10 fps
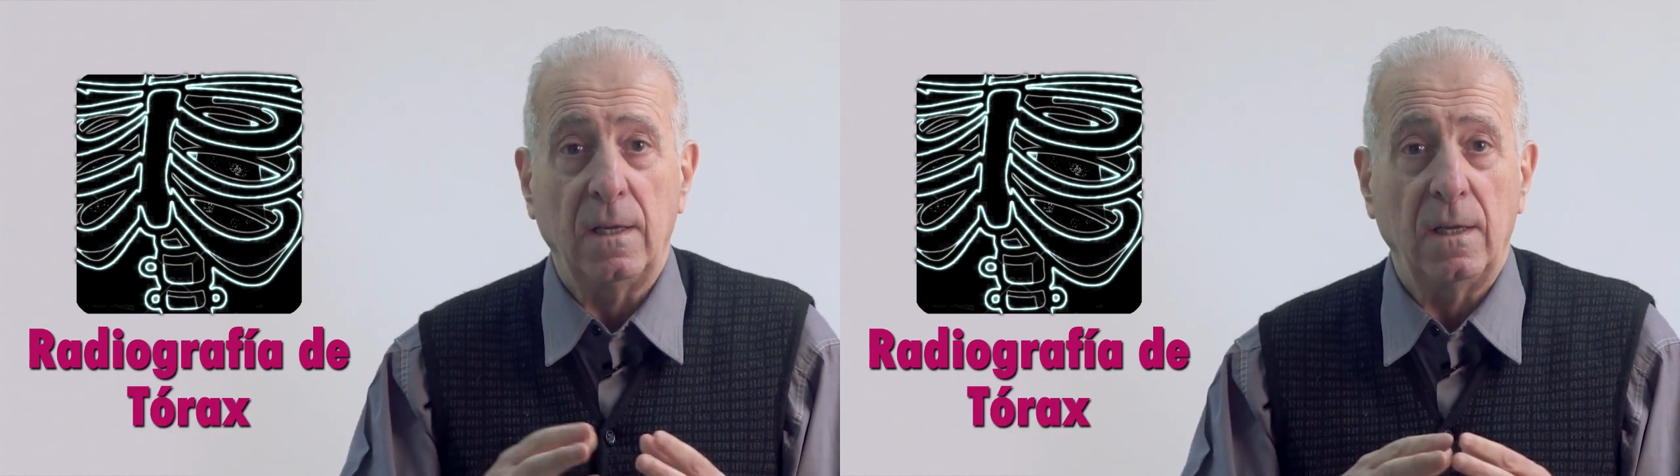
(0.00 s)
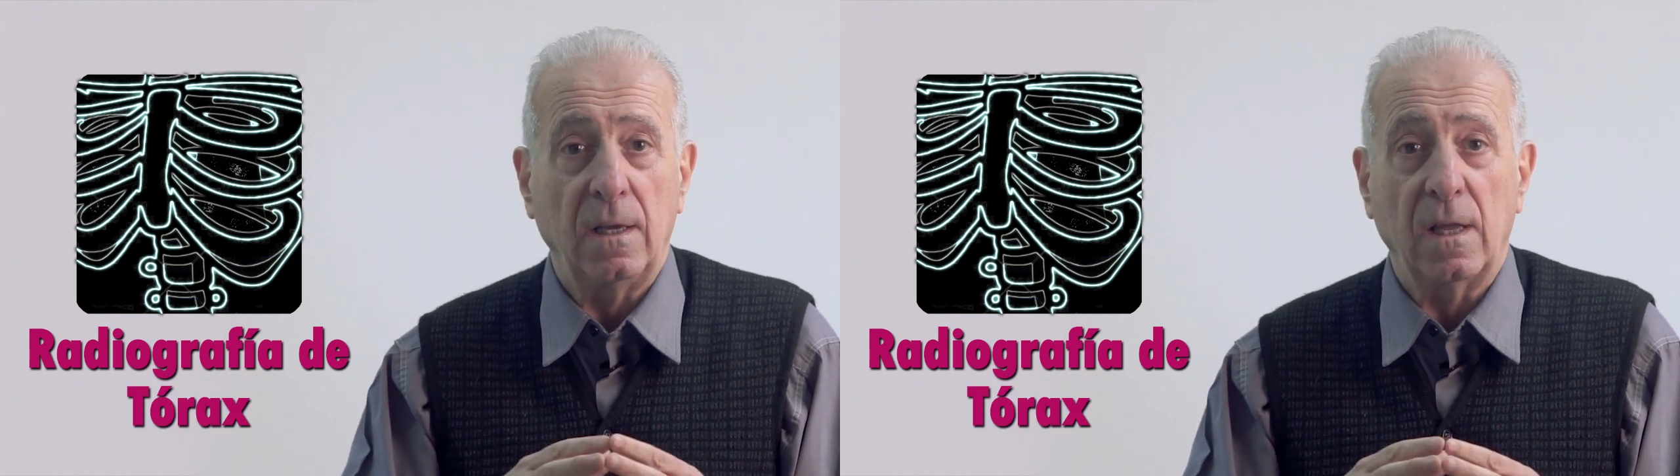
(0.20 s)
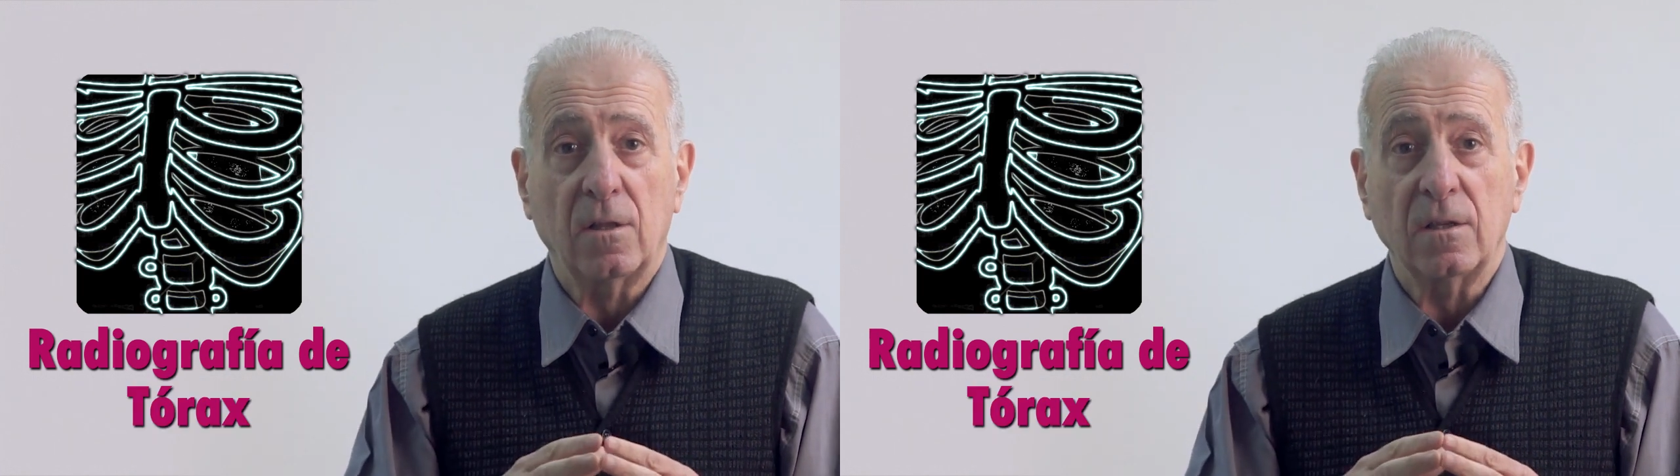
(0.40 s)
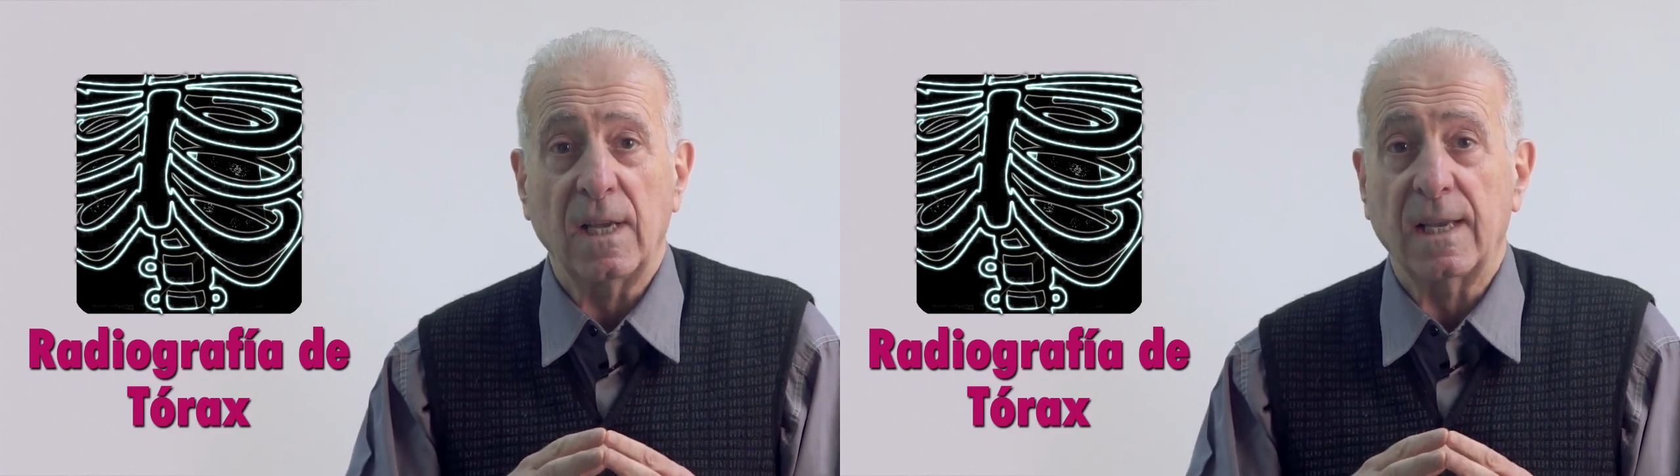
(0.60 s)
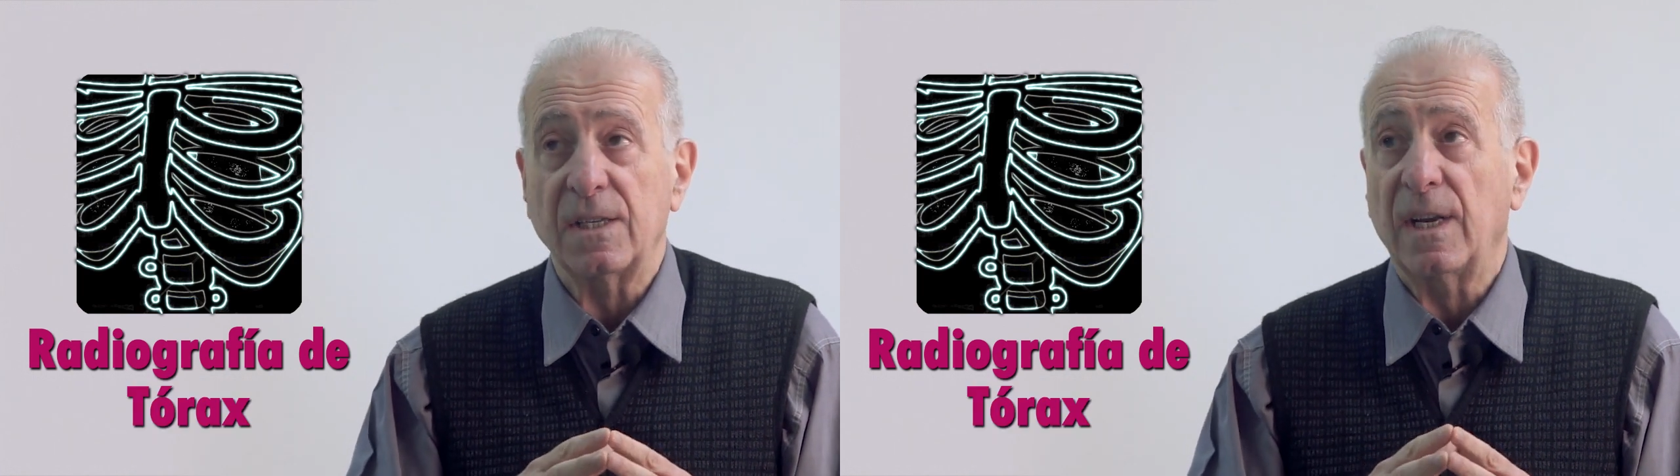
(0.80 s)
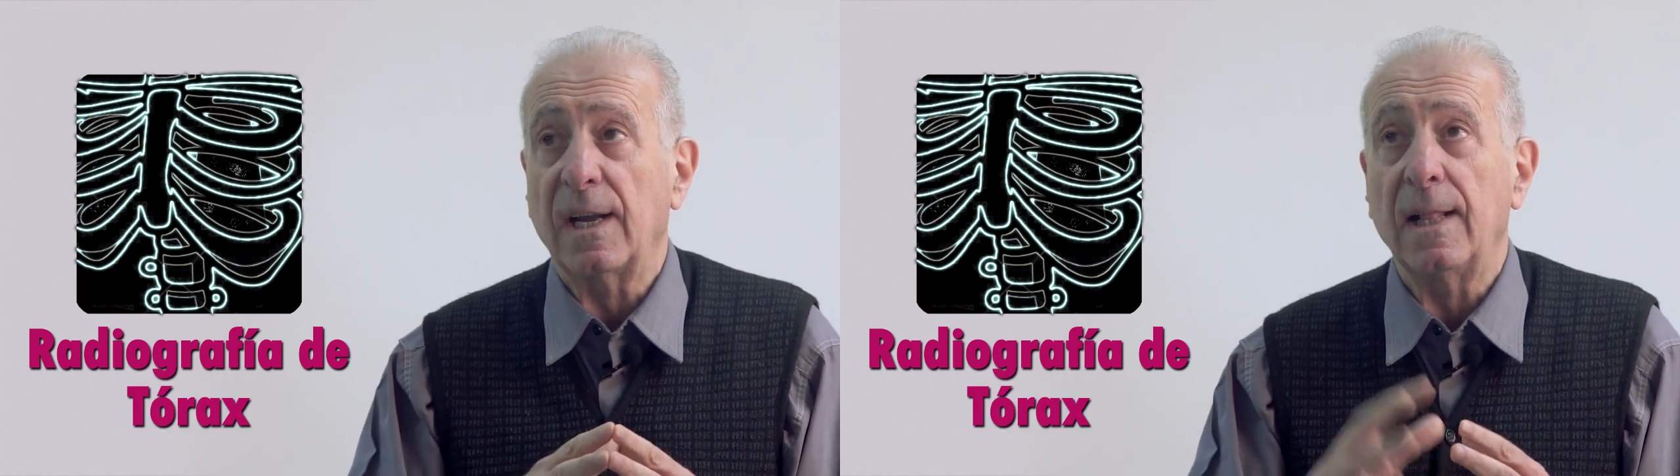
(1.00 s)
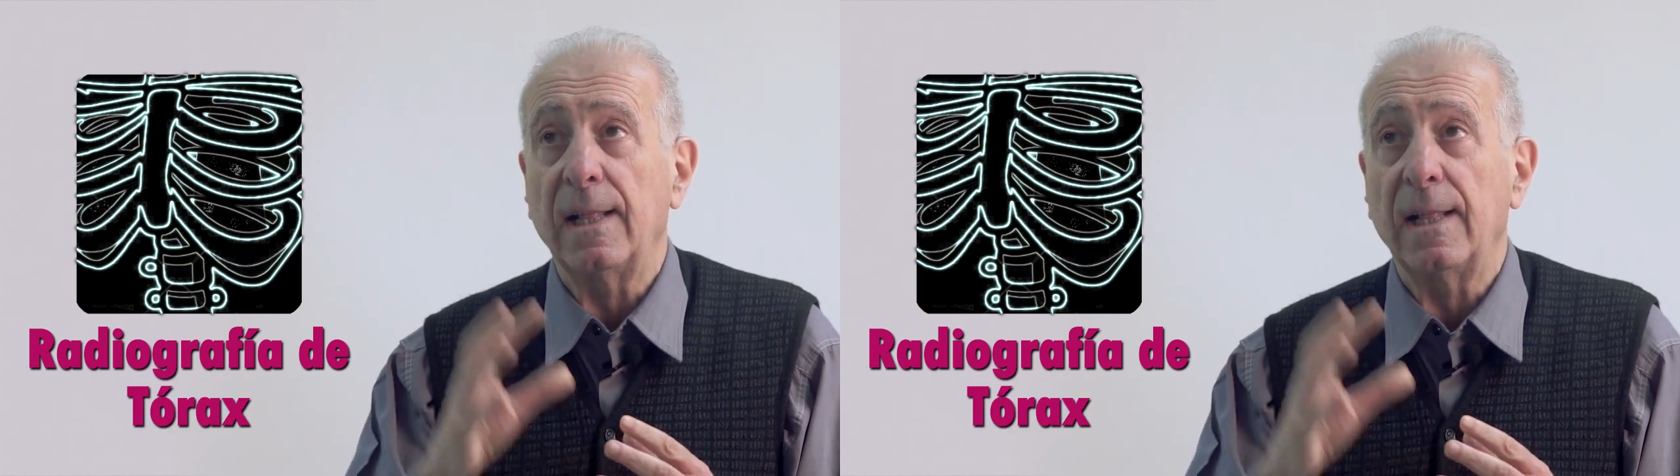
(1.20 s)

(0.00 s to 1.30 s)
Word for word: y, entonces hay que llegar